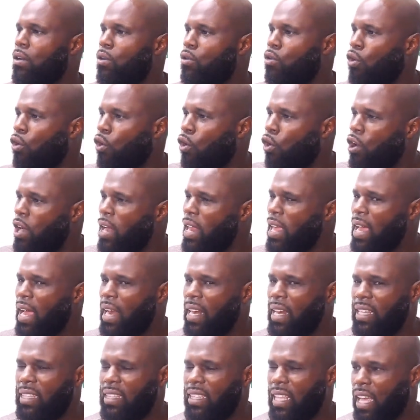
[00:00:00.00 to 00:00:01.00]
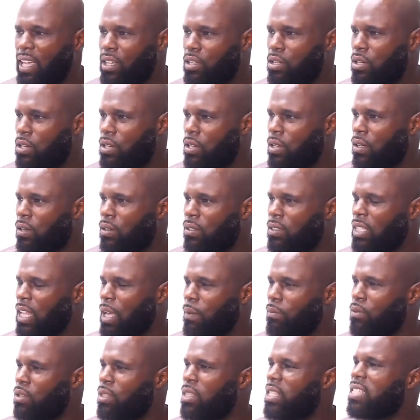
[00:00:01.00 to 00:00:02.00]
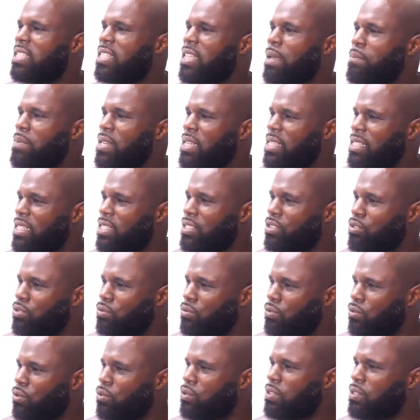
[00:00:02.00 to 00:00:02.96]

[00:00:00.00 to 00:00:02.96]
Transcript: le relais à l'intérieur en termes de déstabilisation